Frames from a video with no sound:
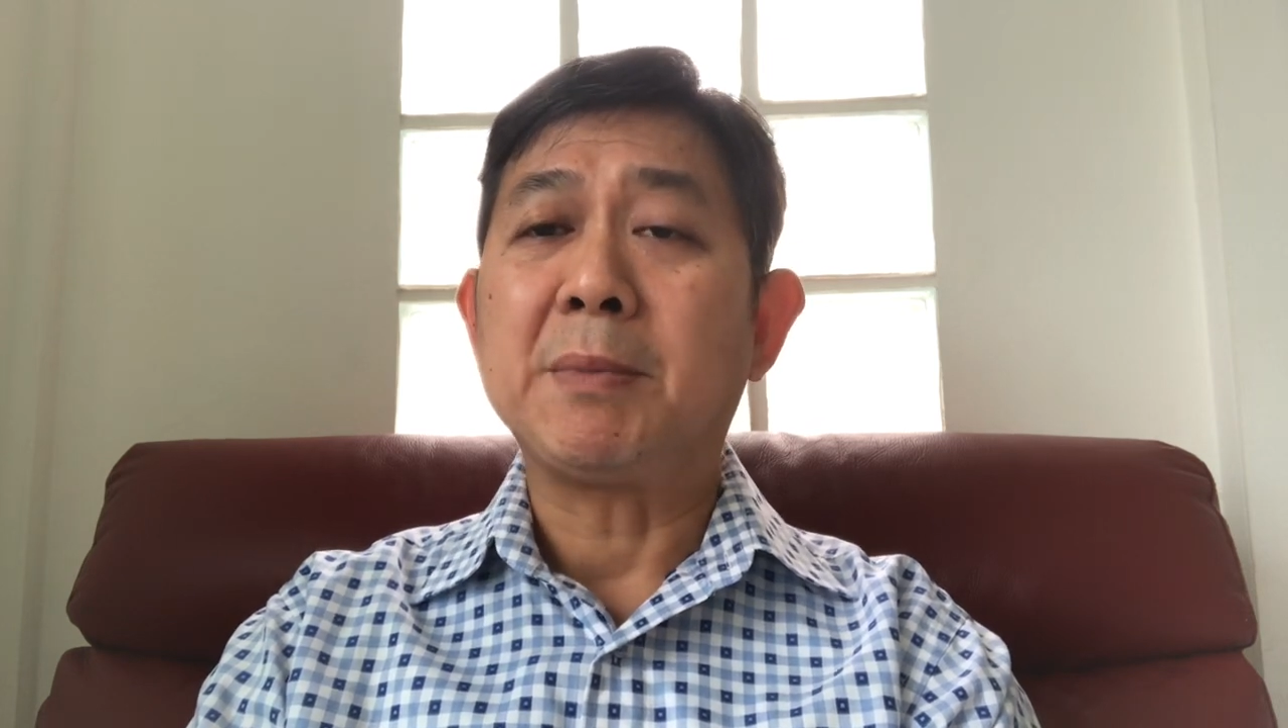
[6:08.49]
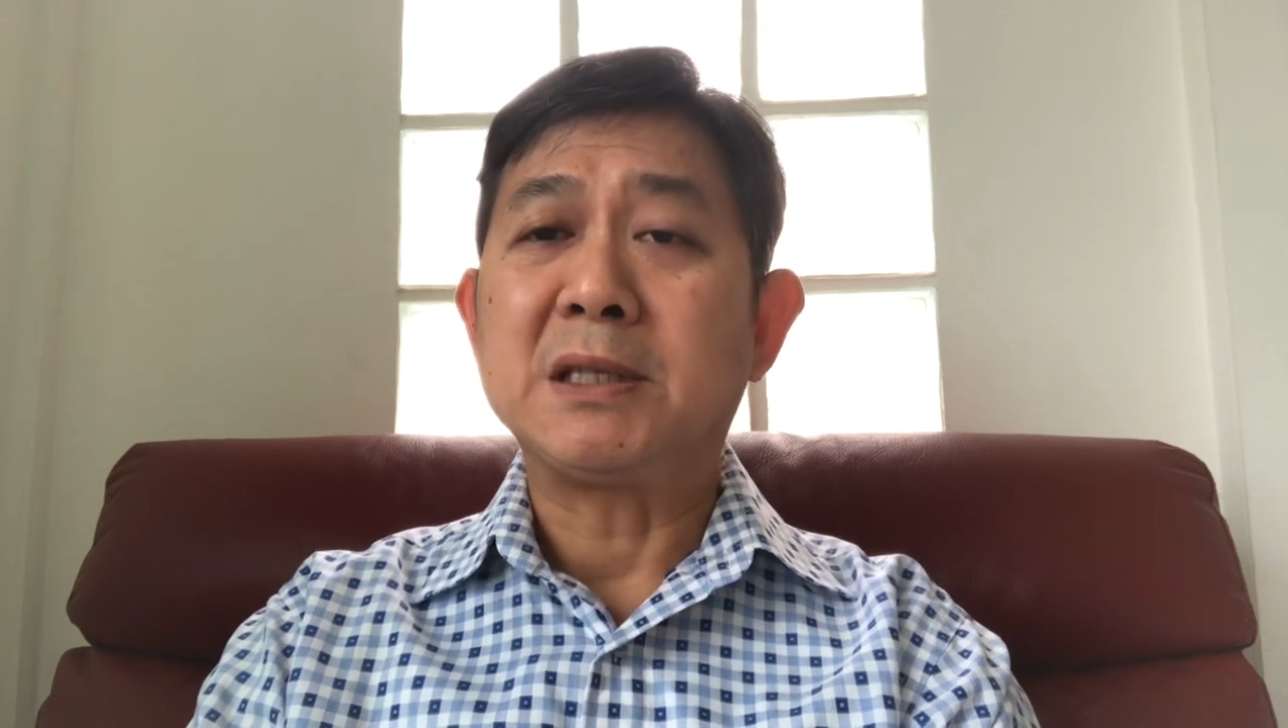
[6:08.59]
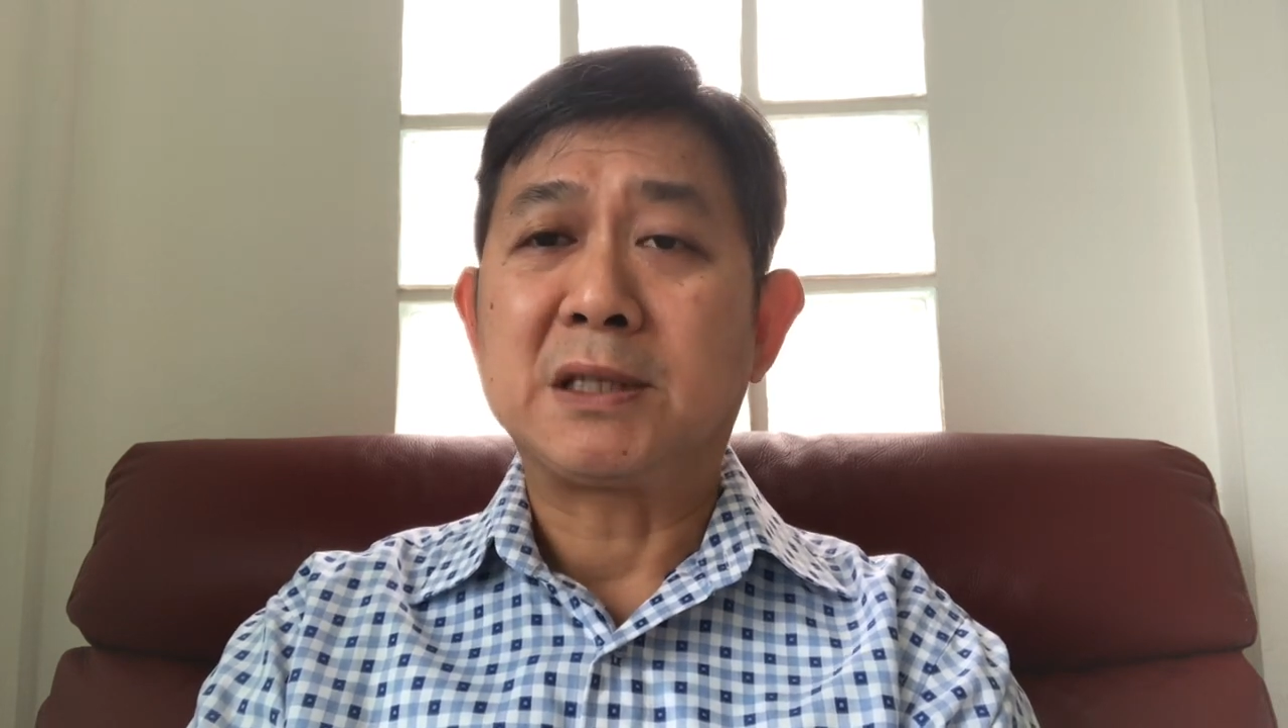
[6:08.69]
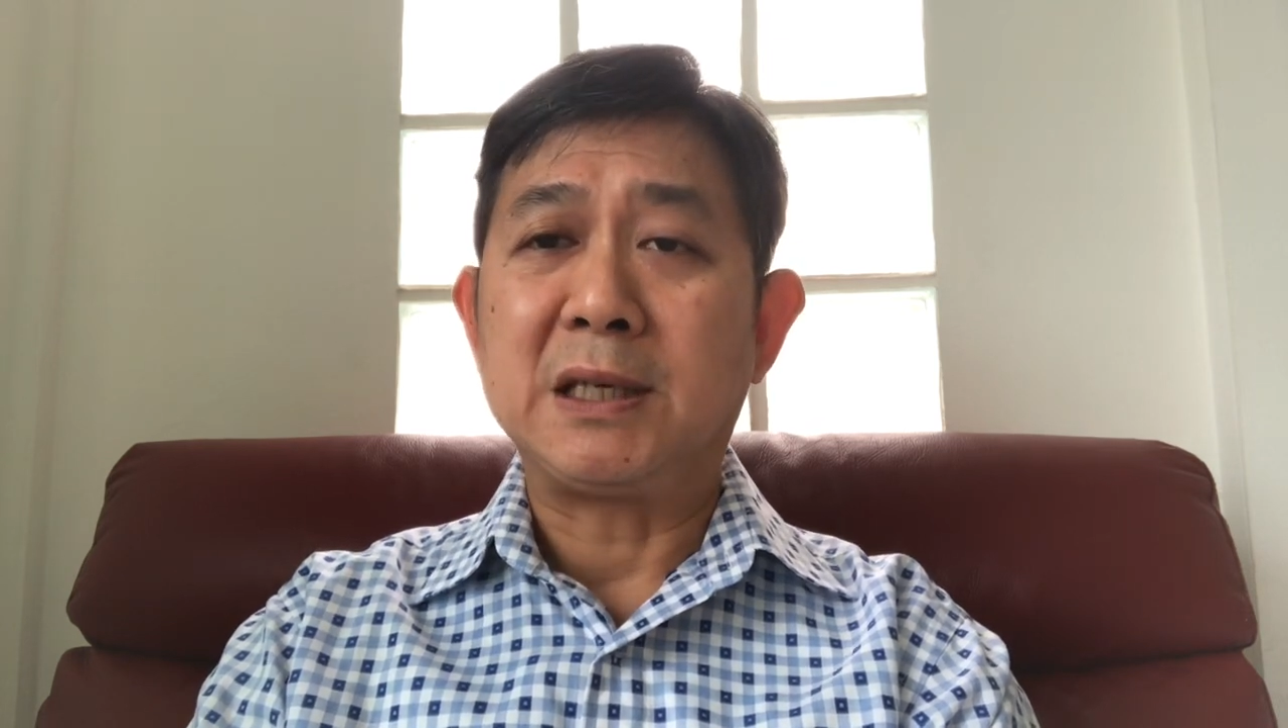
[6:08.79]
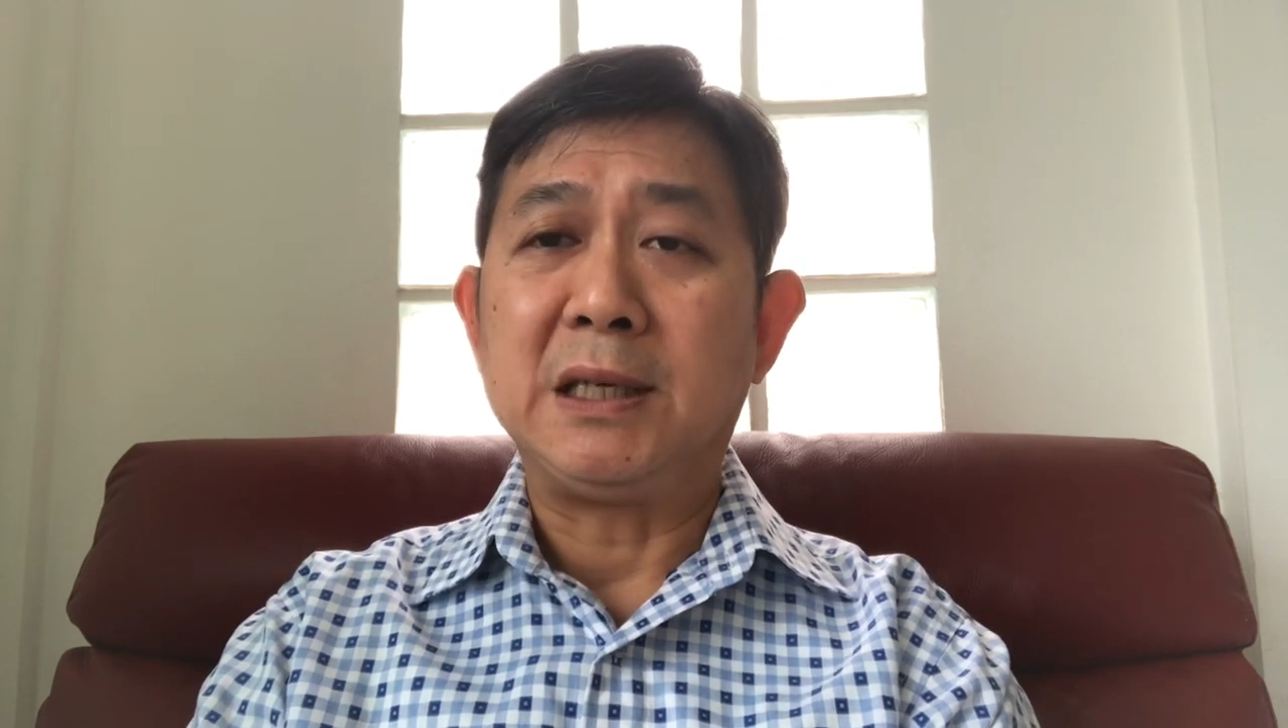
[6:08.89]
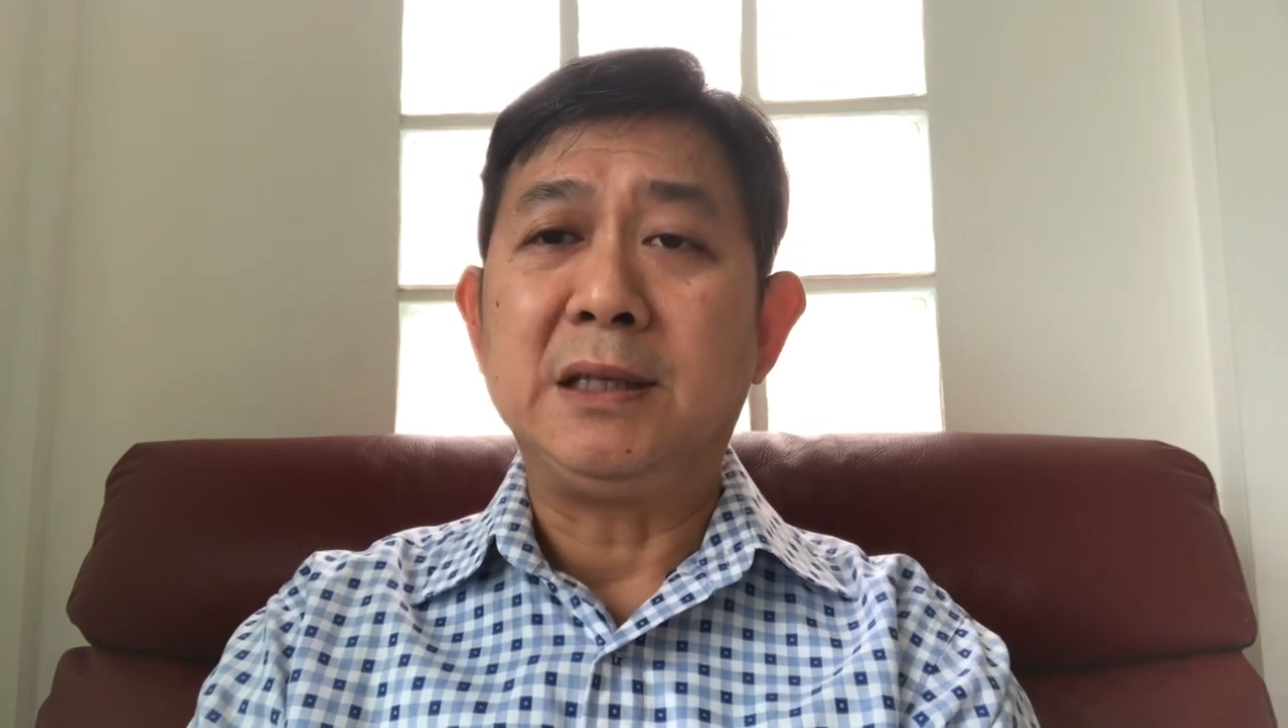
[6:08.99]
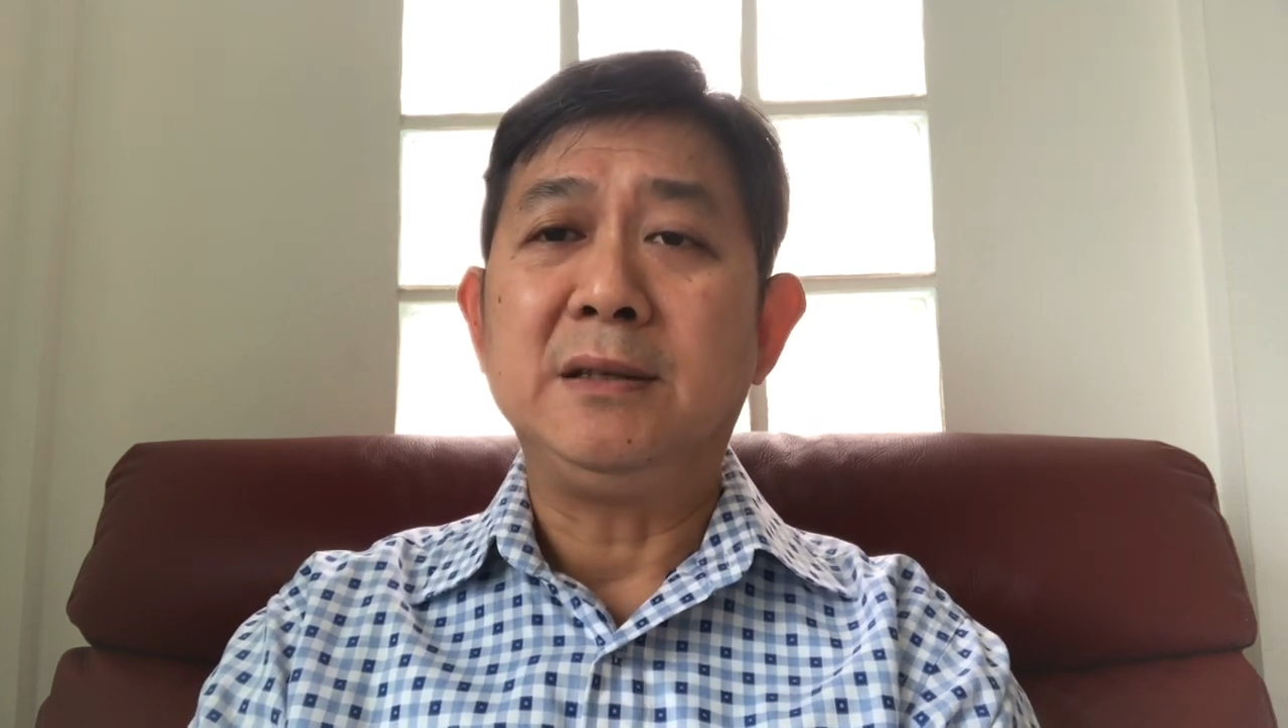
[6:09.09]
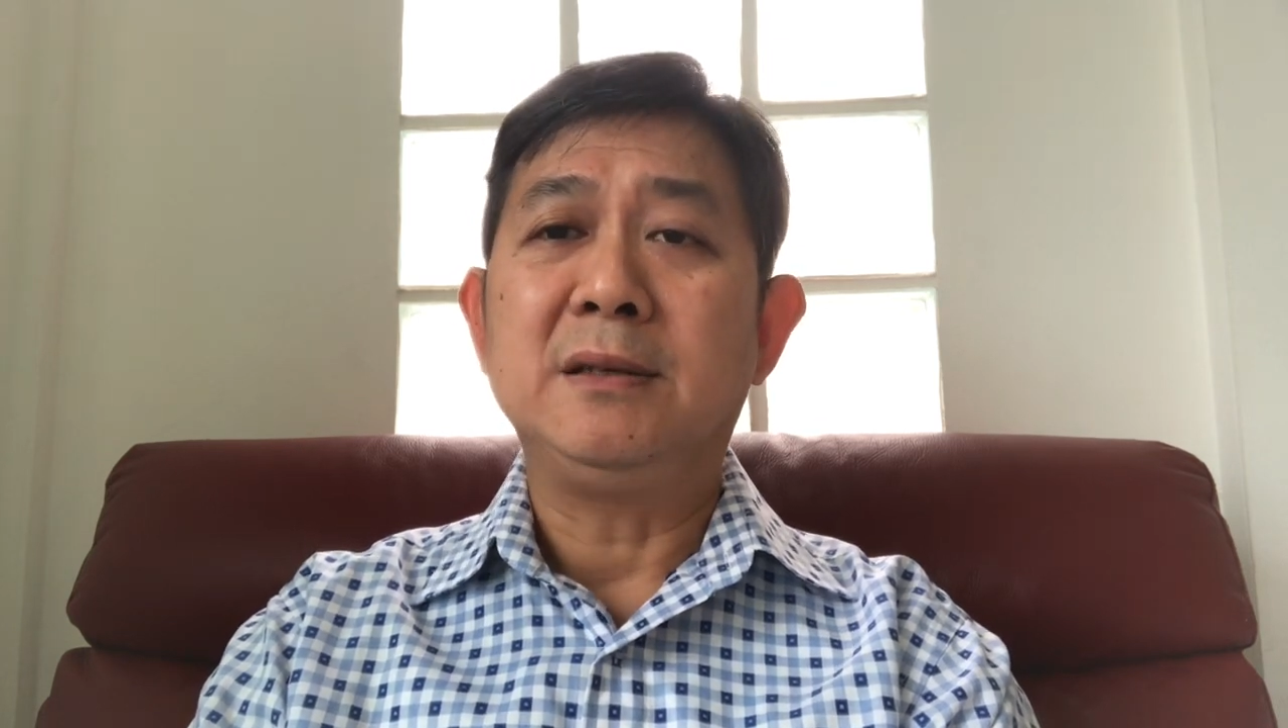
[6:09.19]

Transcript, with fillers: เป็นศีล